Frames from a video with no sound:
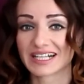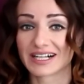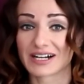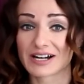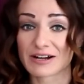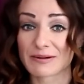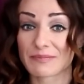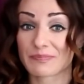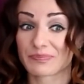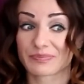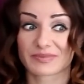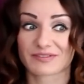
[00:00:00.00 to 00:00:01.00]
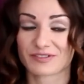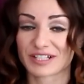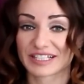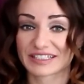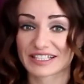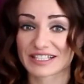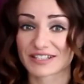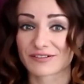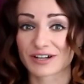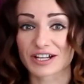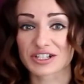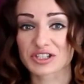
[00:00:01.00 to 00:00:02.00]
Эм, выхода из
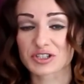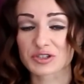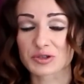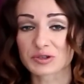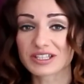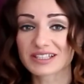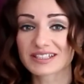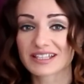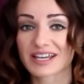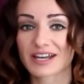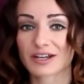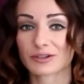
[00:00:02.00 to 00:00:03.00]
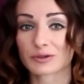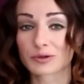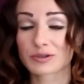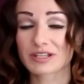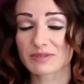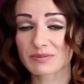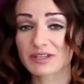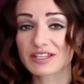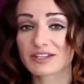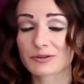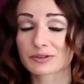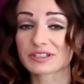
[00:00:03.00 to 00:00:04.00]
этого кажется, что нет, но тем не
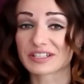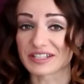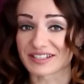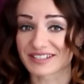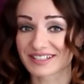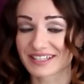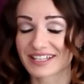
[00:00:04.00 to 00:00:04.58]
менее он есть.